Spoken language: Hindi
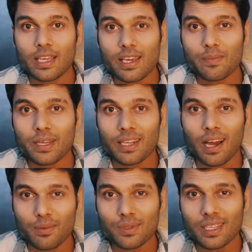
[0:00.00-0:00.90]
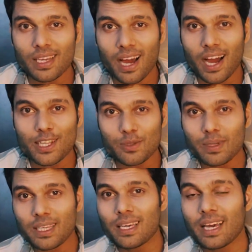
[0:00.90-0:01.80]
दय्यम के नाम से आज
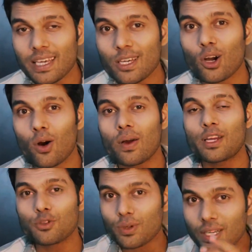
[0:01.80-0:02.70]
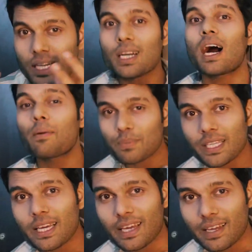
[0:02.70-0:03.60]
भी कई गाँव हैं जो कि
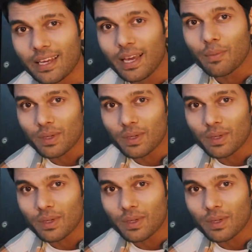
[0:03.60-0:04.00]
कांपते हैं